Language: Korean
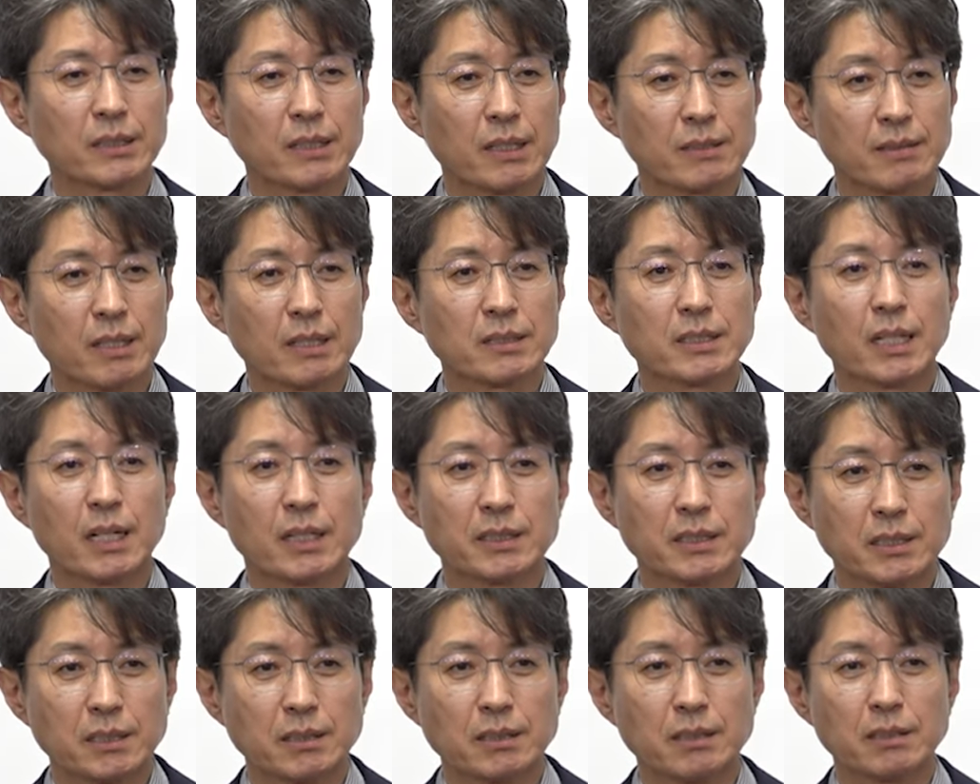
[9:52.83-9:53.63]
대상자가
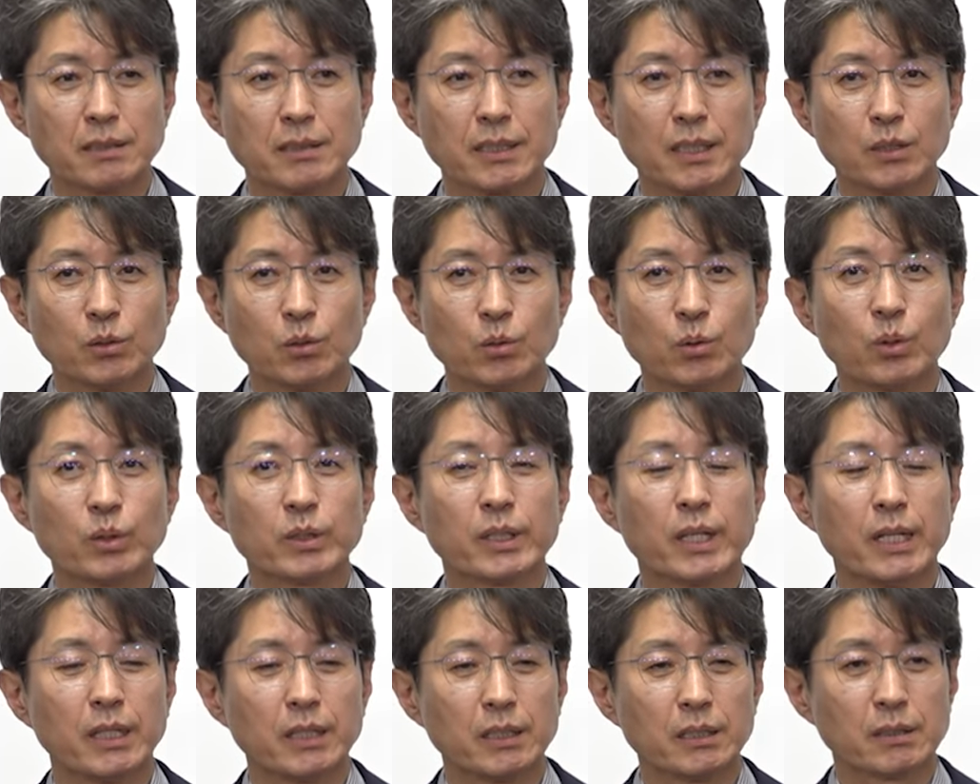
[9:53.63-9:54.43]
지정되고
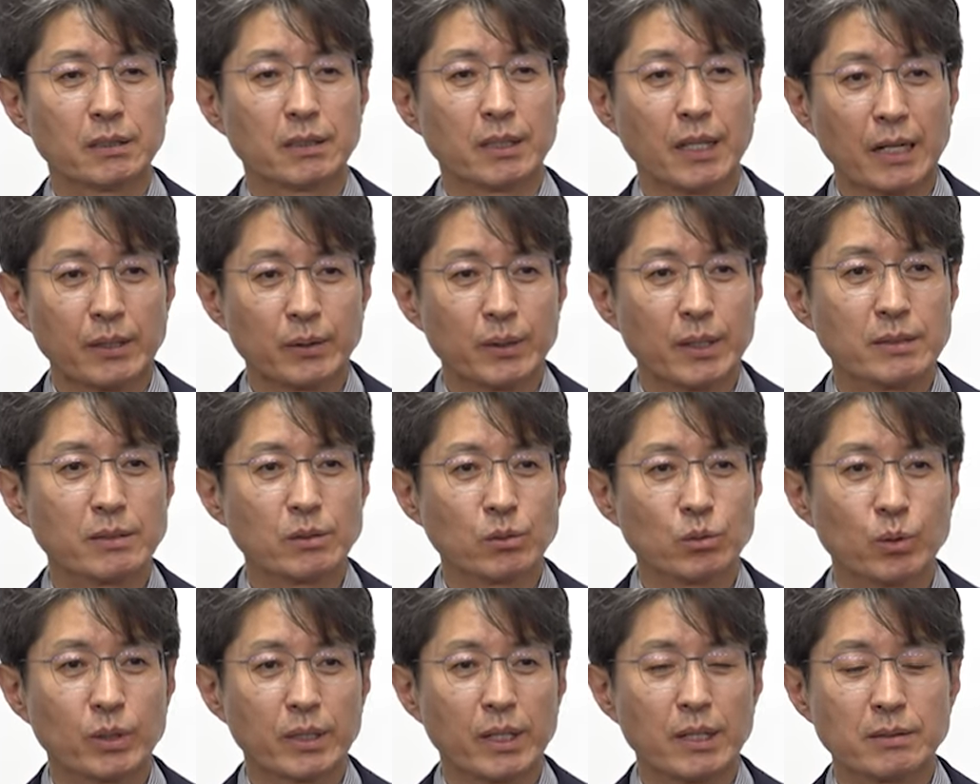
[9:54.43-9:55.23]
계획 다
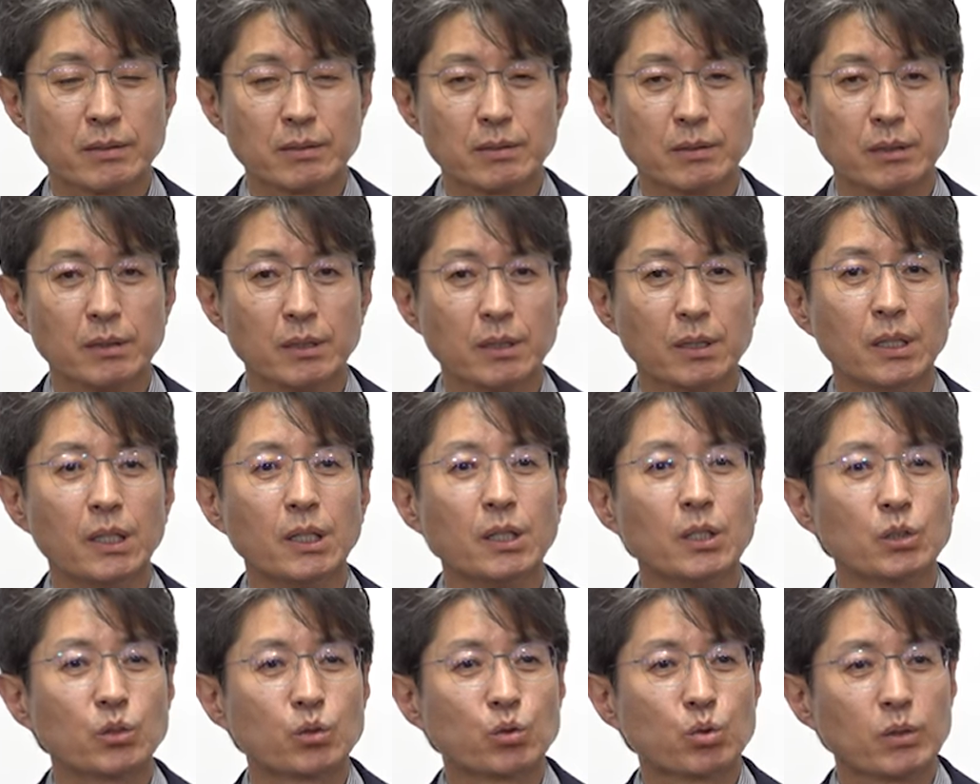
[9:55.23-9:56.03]
되고 나서
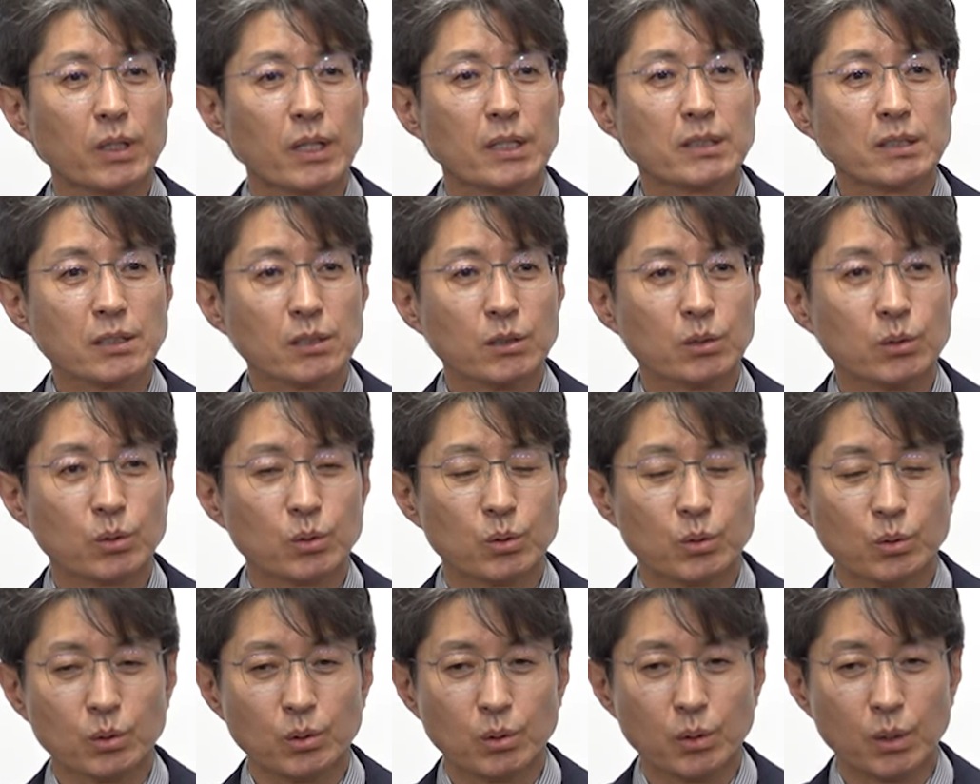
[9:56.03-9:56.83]

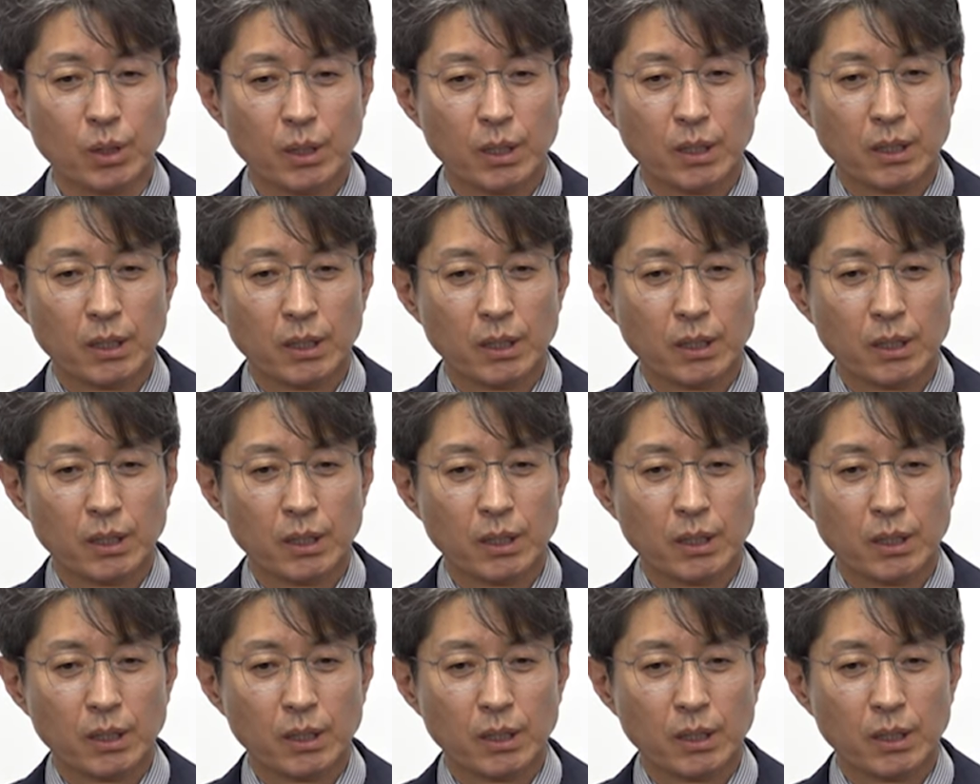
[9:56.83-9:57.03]
추가적으로